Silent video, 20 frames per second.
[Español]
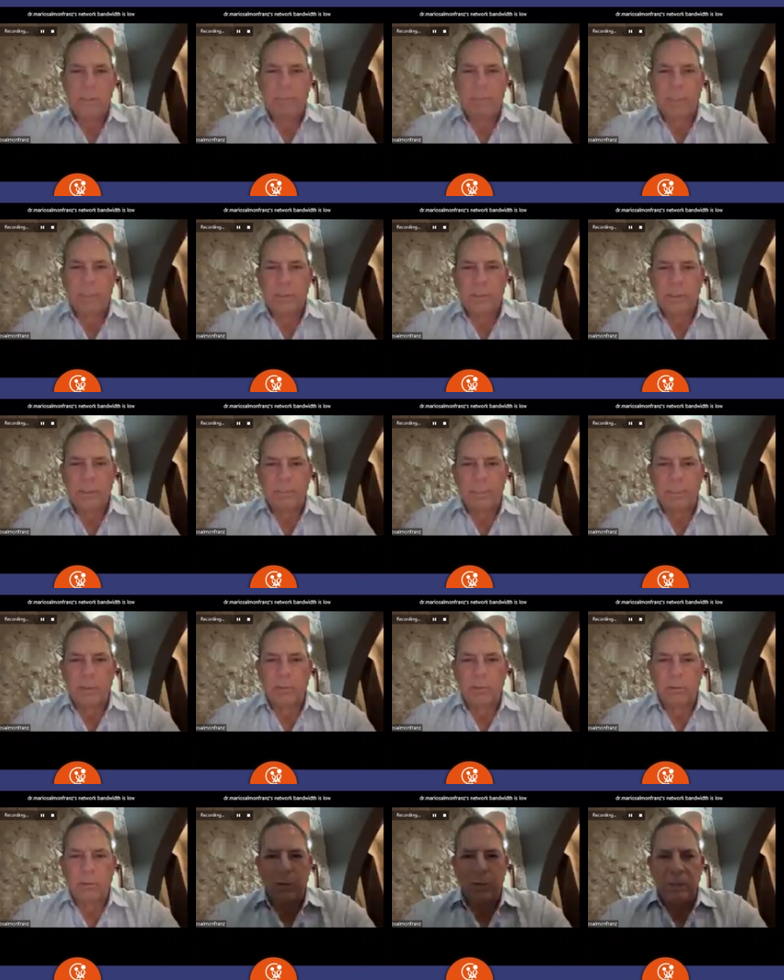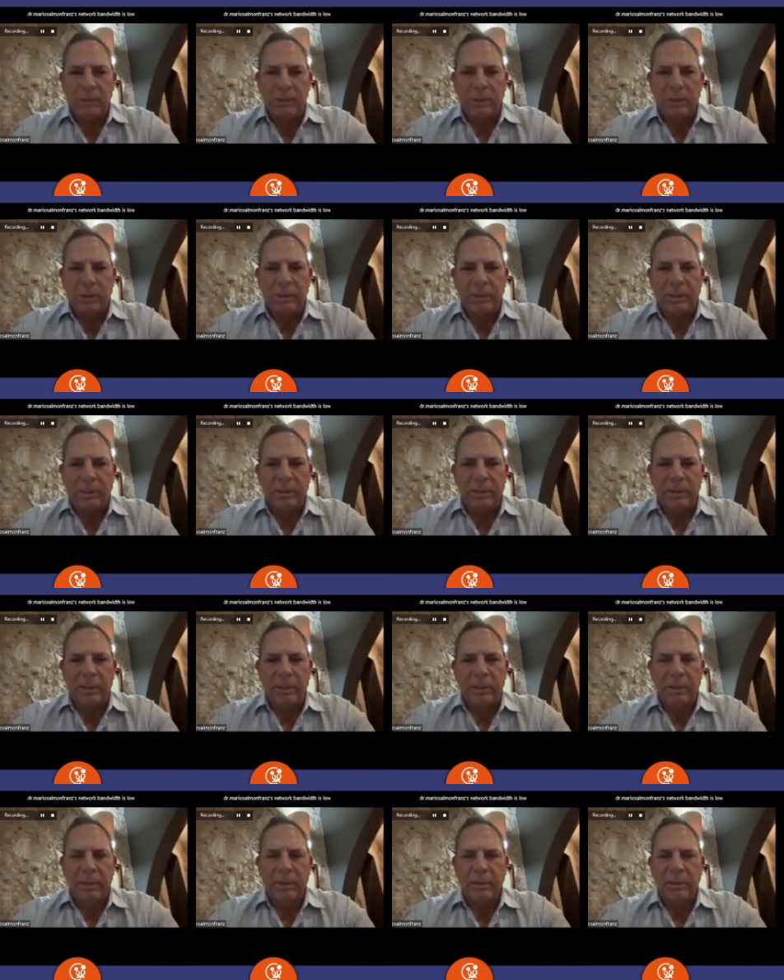de participar con Cancer Center.
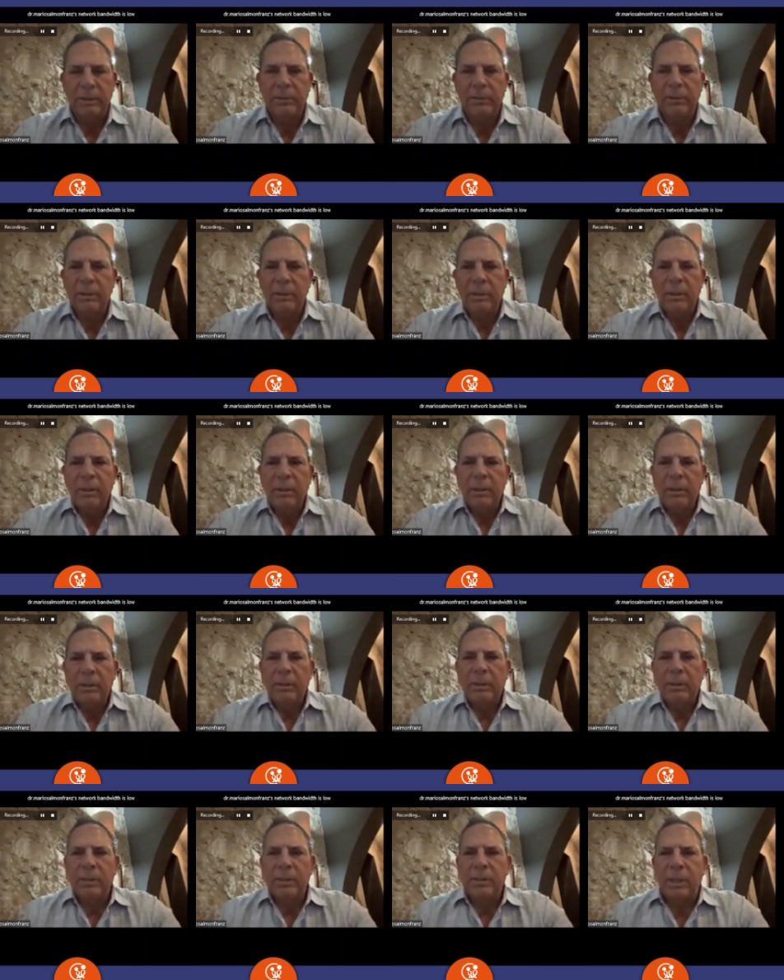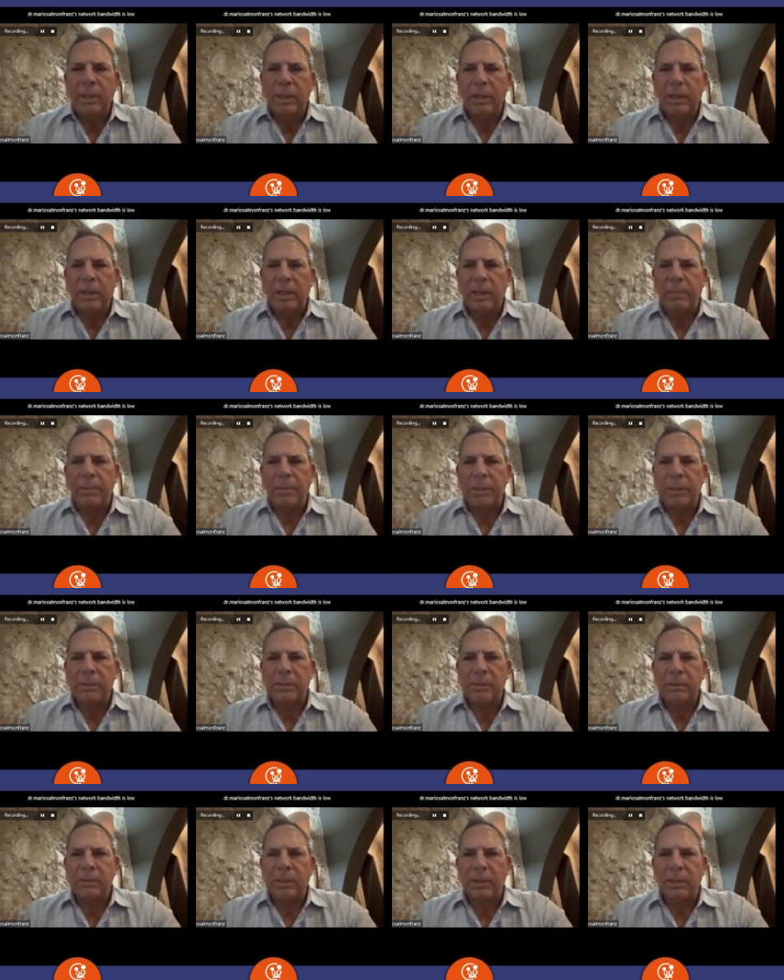Quisiera nada más
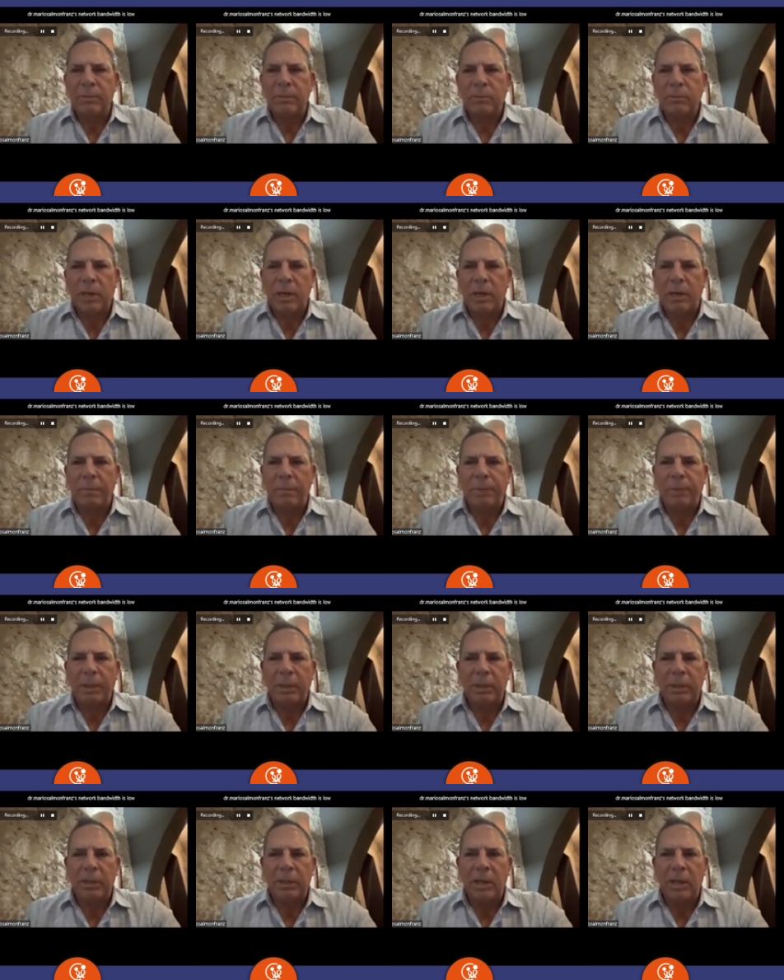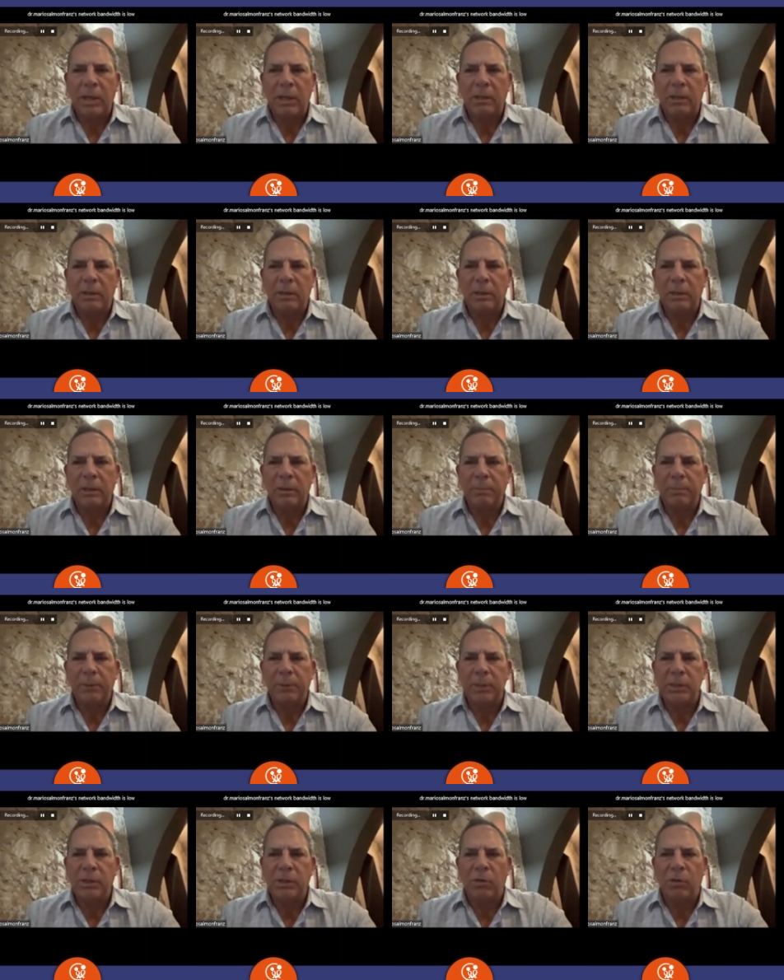hacer una pequeña eh,
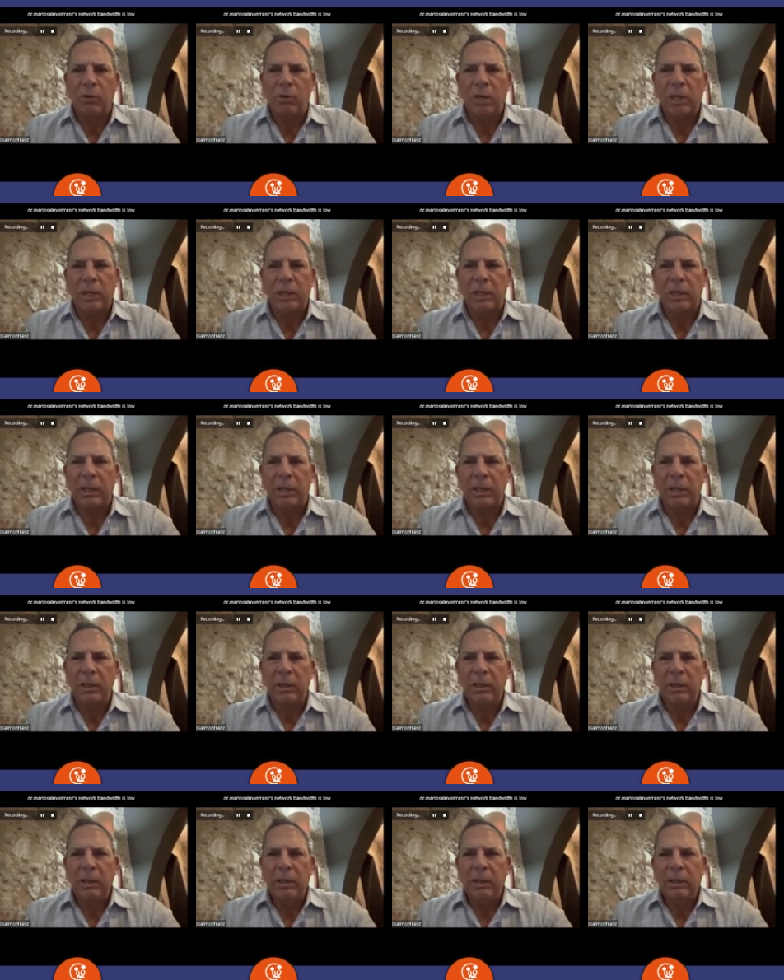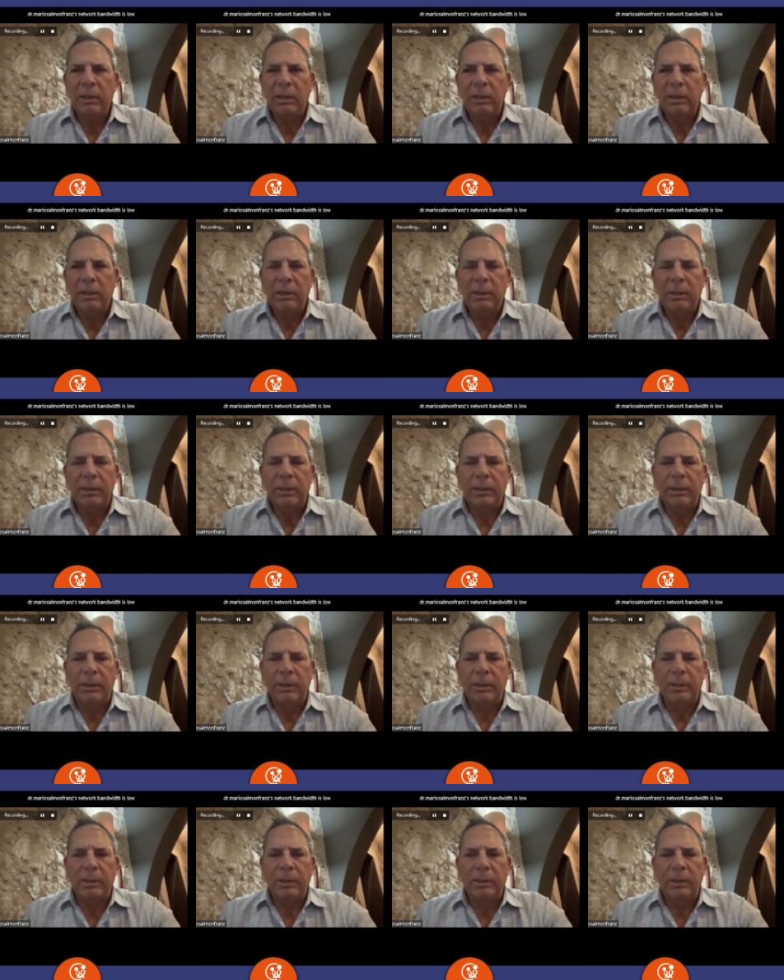mención a que eh,